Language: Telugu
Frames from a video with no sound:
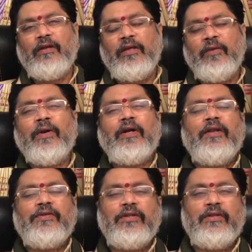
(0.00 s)
ఈ మఖా
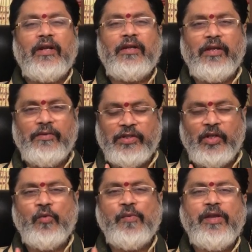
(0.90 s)
నక్షత్రానికి
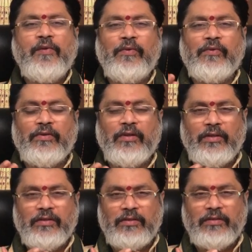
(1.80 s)
జరగబోయే ఇప్పుడు
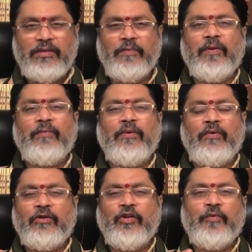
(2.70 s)
సెప్టెంబరు
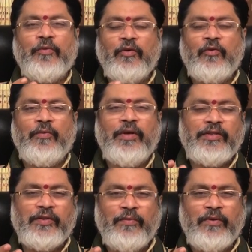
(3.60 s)
అక్టోబర్ నవంబర్
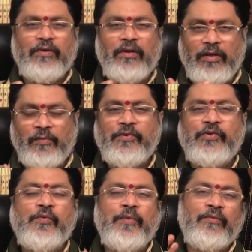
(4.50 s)
డిసెంబర్
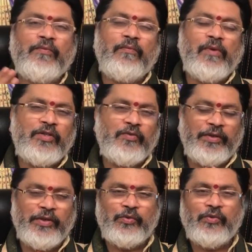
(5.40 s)
ఆల్మోస్ట్ మనం మార్చి
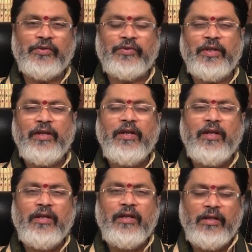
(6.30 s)
వరకు వేసుకున్నా సరే
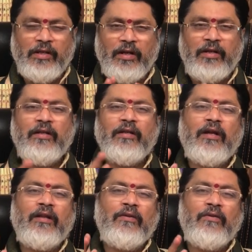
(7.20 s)
ఈ ఆరు నెలల
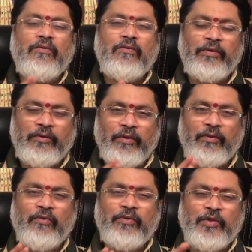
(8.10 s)
కాలంలో
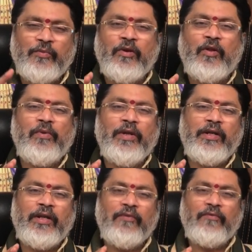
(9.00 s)
కొంతవరకు వచ్చే మార్పులు
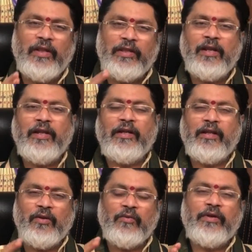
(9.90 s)
ఏంటి ఫలితాలు ఏంటి
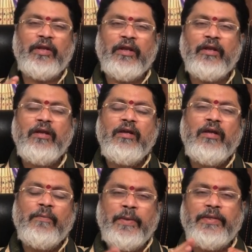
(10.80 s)
అని అనుకుంటే
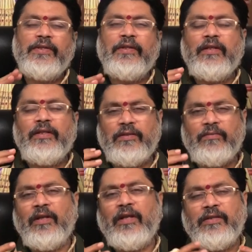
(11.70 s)
బేసిక్గా అది
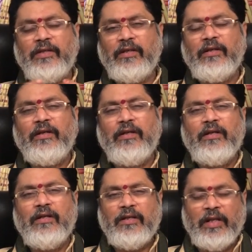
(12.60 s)
సింహరాశి
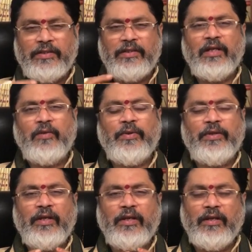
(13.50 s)

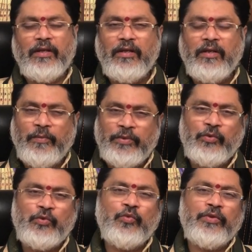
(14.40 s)
రాశ్యాధిపతి మనం
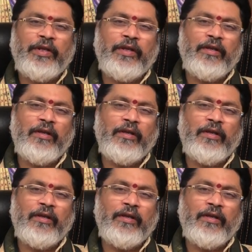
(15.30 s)
చూసుకుంటే